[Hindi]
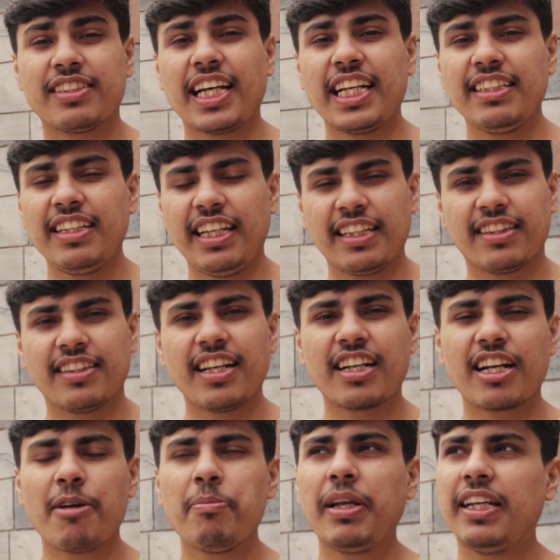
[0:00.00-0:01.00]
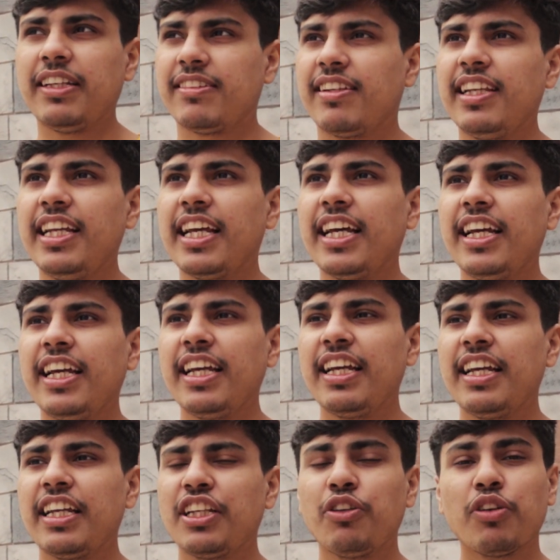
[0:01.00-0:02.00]
साइज़ इतना कम इसलिए है
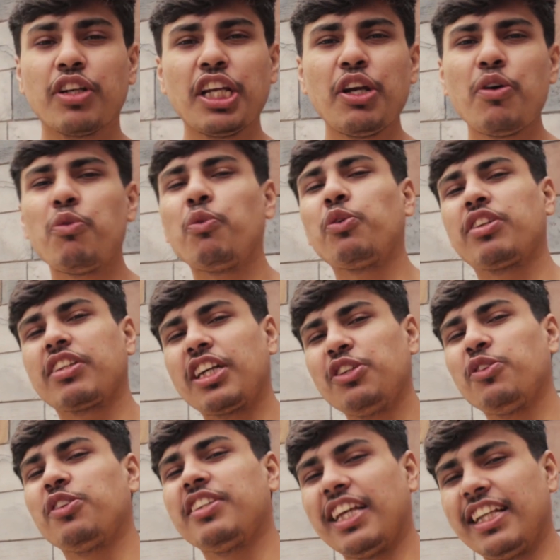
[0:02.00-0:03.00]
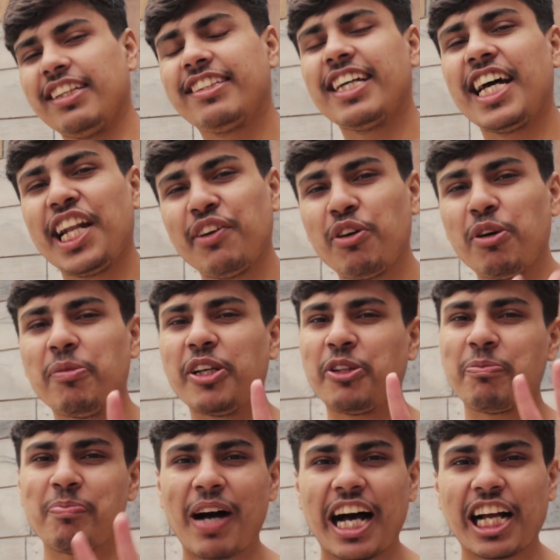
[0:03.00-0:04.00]
क्योंकि उसका जो सेंसर है वो
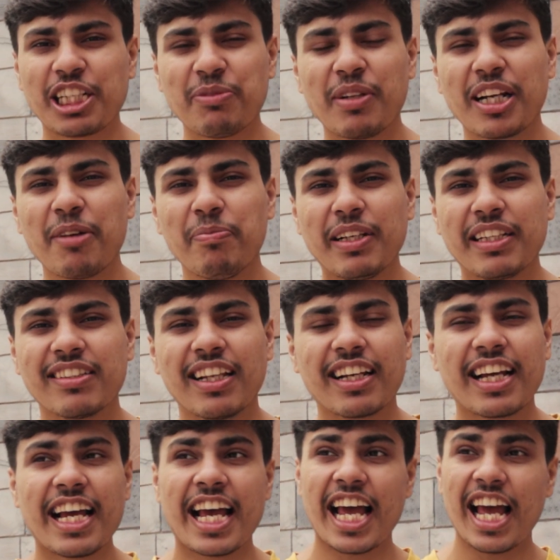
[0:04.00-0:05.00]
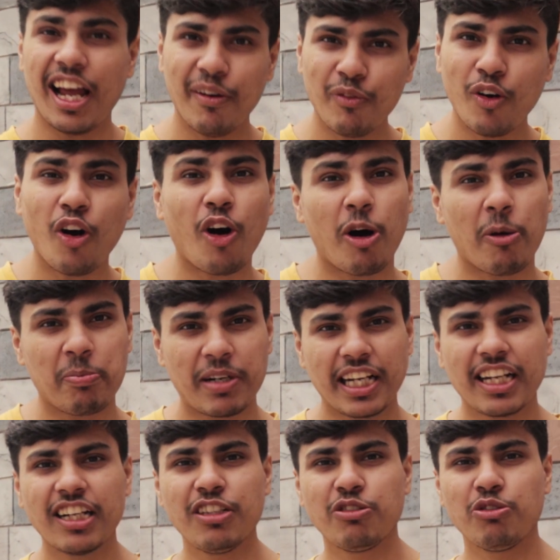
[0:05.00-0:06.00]
बस पाँच मेगापिक्सल का है वो
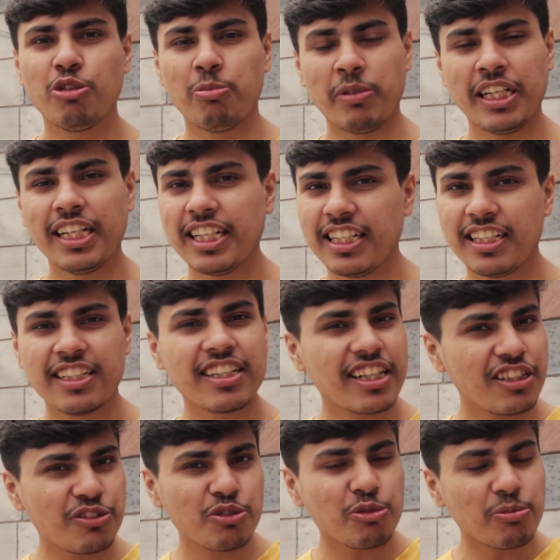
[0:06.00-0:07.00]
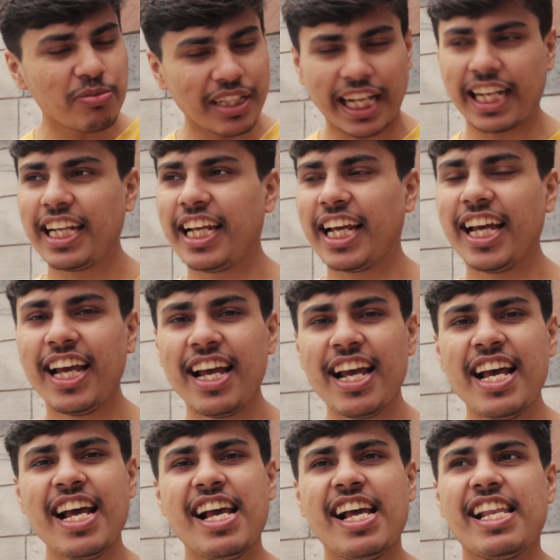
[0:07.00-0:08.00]
ऑप्टिकल जूम ही डिजिटल जूम नहीं है
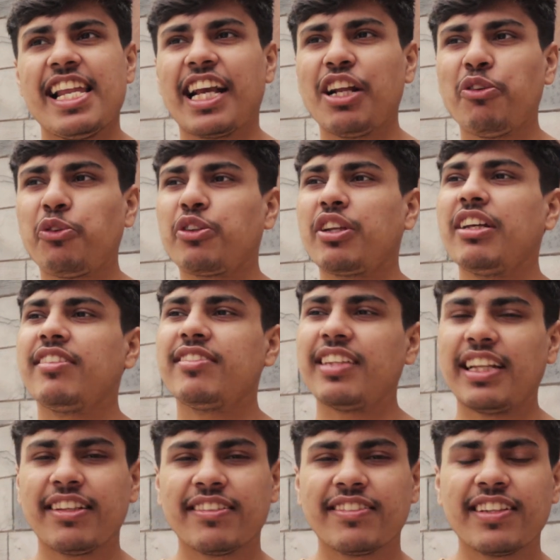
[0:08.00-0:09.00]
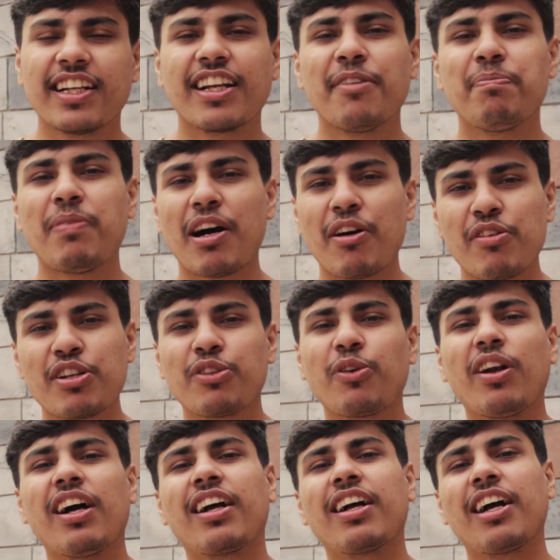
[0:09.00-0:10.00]
लेकिन उसका सेंसर का पावर
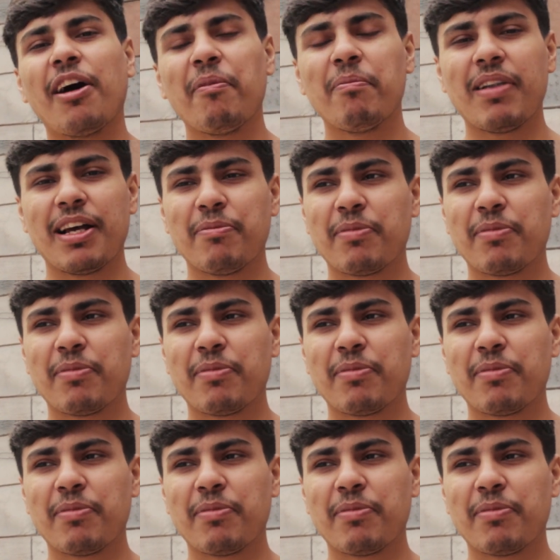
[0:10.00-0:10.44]
थोड़ा कम